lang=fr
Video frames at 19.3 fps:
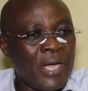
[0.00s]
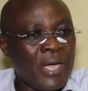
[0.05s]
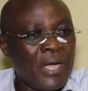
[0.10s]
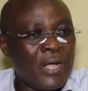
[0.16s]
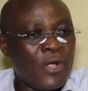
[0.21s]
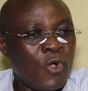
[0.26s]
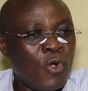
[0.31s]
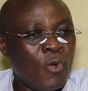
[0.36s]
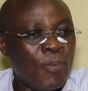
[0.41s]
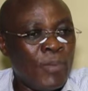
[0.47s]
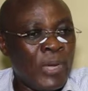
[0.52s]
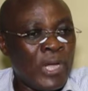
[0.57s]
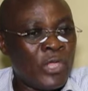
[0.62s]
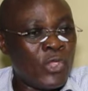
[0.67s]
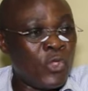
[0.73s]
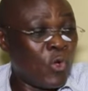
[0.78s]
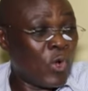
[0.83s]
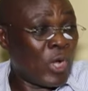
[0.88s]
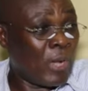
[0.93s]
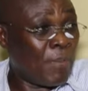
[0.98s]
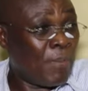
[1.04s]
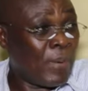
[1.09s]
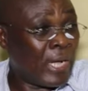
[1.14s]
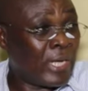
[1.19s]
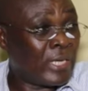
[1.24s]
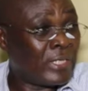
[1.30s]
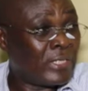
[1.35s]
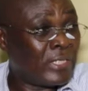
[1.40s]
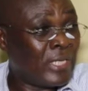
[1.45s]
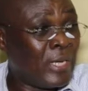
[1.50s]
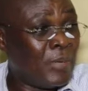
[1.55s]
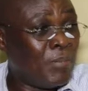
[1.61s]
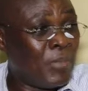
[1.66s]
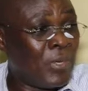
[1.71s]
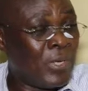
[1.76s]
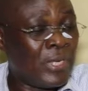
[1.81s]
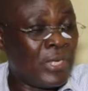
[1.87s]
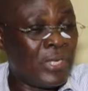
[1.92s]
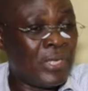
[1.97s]
un nyoka par
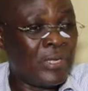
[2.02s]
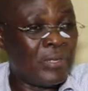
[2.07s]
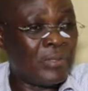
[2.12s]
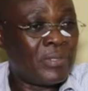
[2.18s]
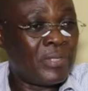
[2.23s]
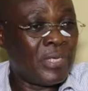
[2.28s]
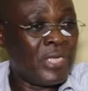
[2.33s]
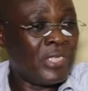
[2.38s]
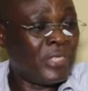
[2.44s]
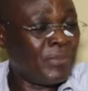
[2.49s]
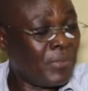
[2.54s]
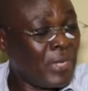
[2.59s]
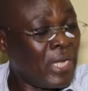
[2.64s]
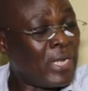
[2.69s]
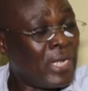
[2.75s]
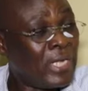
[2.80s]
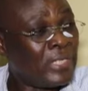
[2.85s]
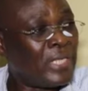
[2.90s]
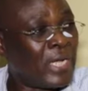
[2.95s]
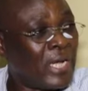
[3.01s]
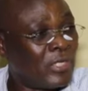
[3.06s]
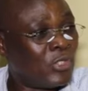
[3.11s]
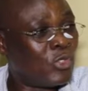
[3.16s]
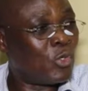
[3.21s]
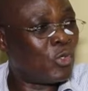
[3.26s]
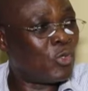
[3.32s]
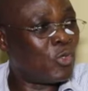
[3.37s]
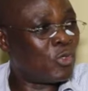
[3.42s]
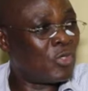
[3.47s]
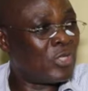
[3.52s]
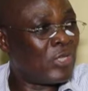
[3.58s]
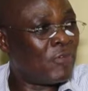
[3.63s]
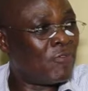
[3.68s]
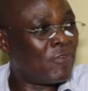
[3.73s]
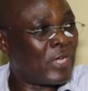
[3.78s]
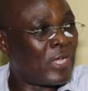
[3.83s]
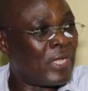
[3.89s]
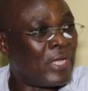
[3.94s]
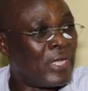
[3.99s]
exemple esprit la tanzoto c'est
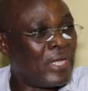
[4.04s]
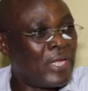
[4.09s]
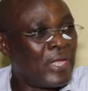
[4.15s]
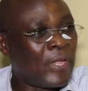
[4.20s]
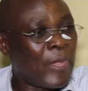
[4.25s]
vrai